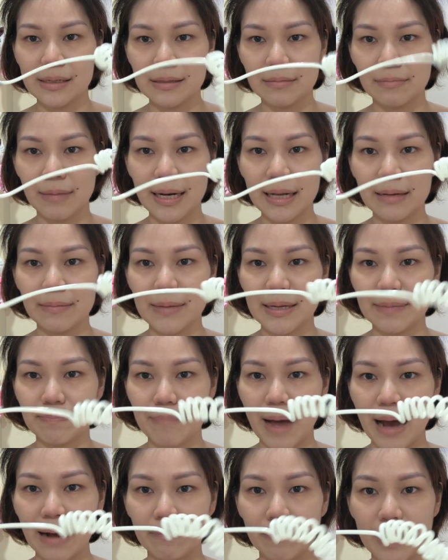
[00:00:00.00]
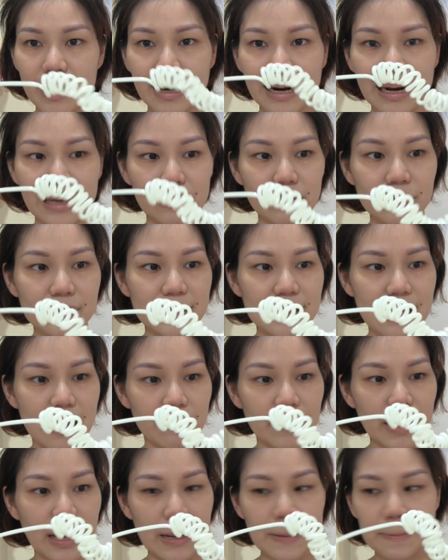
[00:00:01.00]
นหนึ่งไม่ได้มีปลั๊กเปิกอะไรต้องเสีย
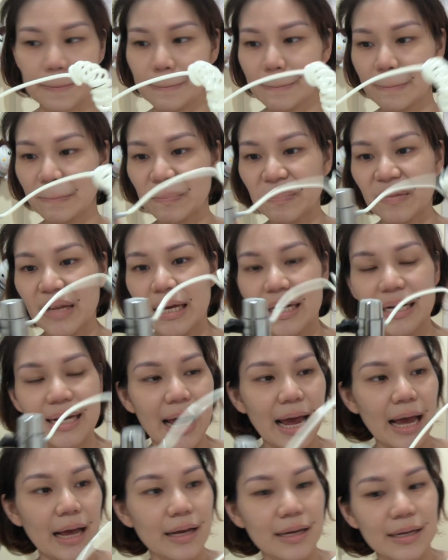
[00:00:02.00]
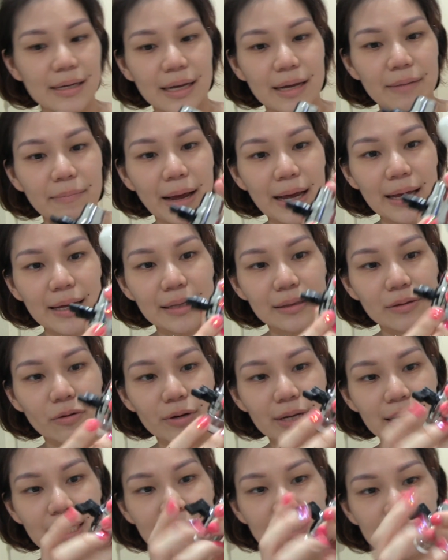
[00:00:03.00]
บนะคะ เนี่ยเห็นไหมตร
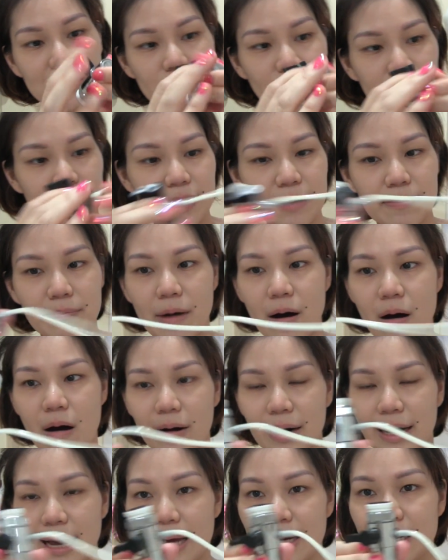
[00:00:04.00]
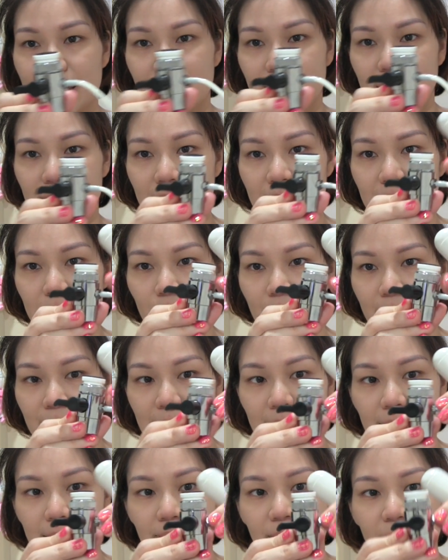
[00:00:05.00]
งนี้คือส่วนที่พิมบอกนะคะ นี่คือส่วน
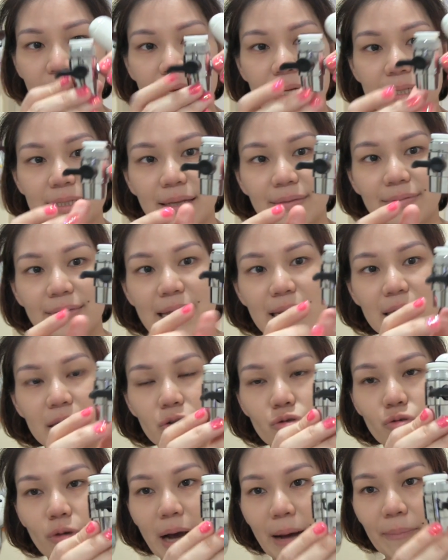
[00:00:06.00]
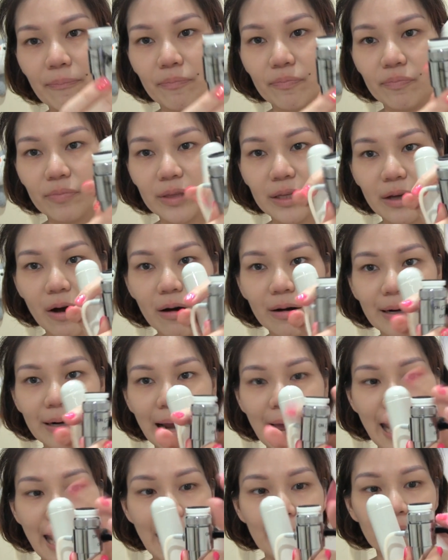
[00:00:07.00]
ที่ จะติดอยู่กับก๊อก
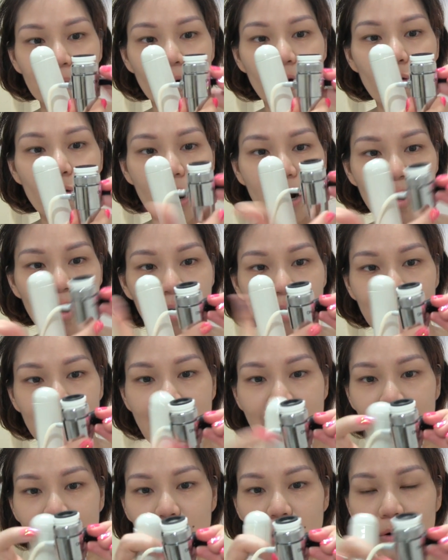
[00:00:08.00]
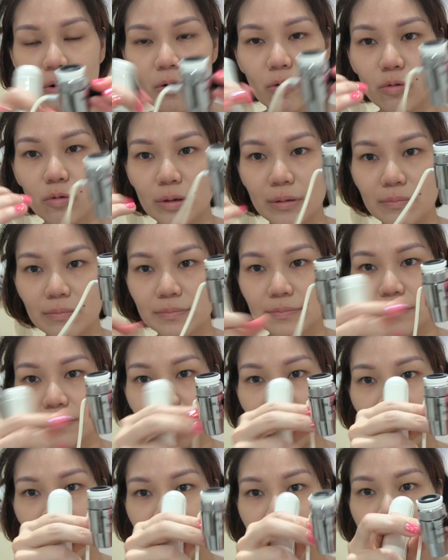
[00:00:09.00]
น้ำ หัวก๊อกน้ำของคุณ
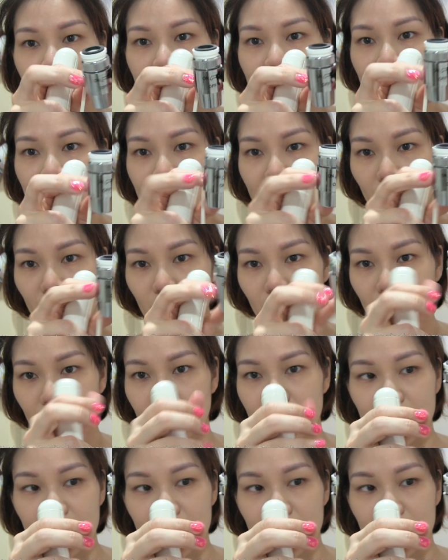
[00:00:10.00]
นะคะ ที่ตรง